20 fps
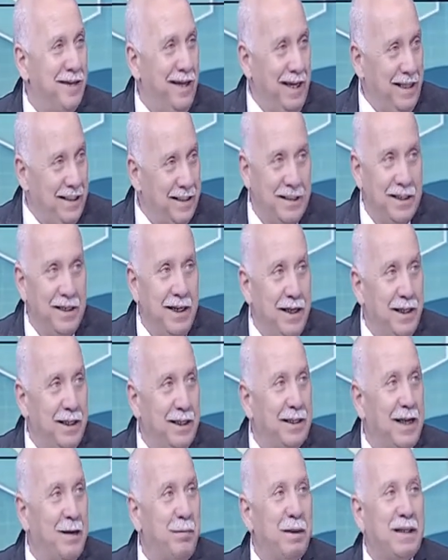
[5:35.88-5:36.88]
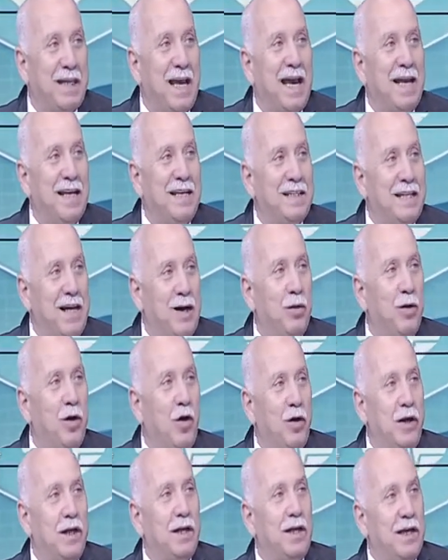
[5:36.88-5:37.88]
عدي عدي زي ما انت عايزه
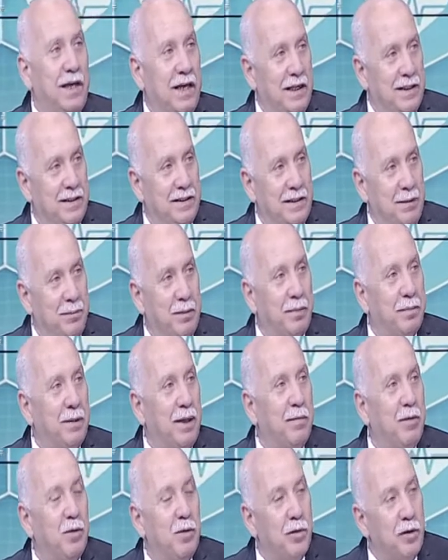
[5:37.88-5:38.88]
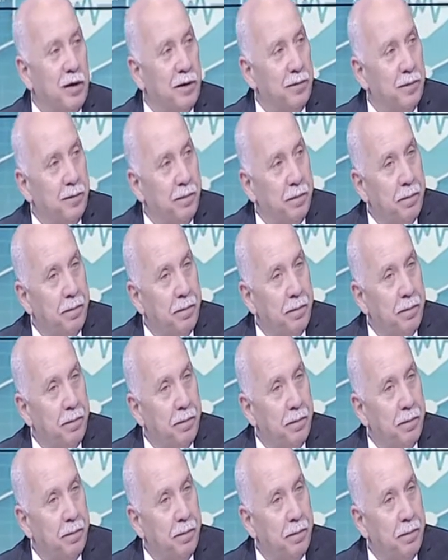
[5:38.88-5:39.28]
وانا اقول لك السمنه بتعمله ايه